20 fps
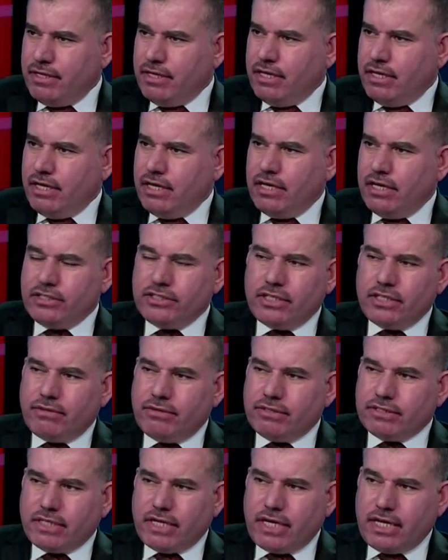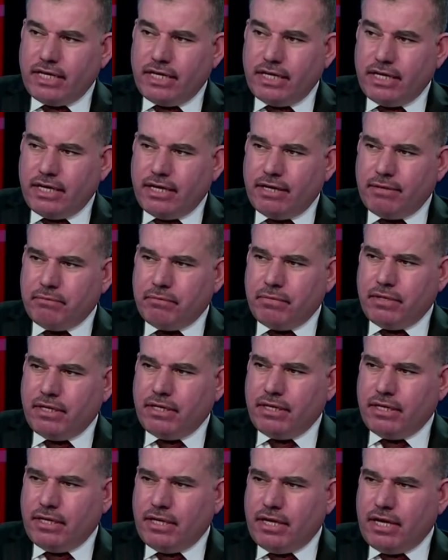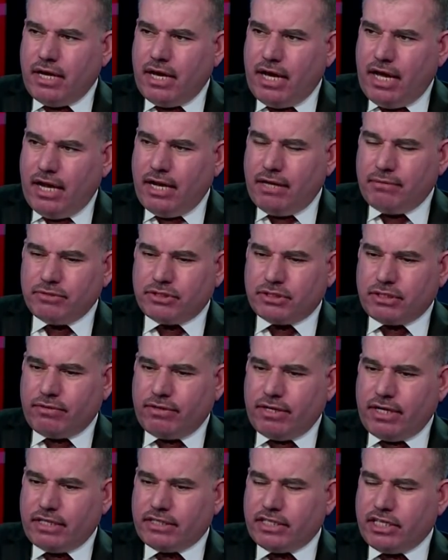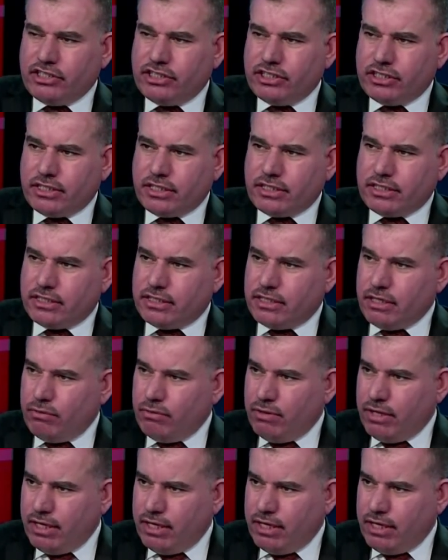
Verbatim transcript: لجنه وزاريه من اعلى مستويات اجهزه الدوله